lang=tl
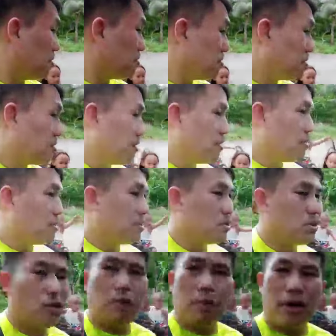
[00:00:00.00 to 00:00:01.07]
Mm -hmm.
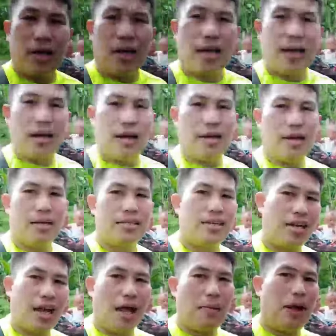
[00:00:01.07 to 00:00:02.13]
So napaka
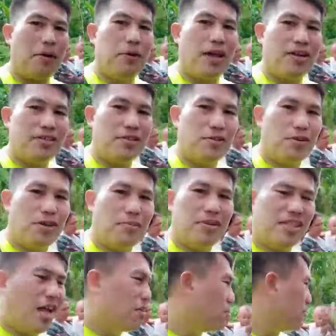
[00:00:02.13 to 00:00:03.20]
ako lang siguro
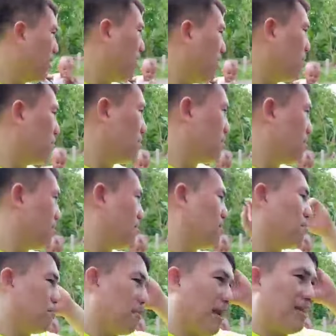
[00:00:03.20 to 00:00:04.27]
nabintanog mahal.
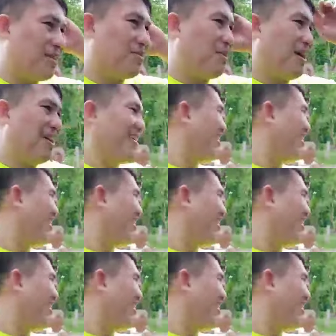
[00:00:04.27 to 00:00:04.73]
O oh, to ba?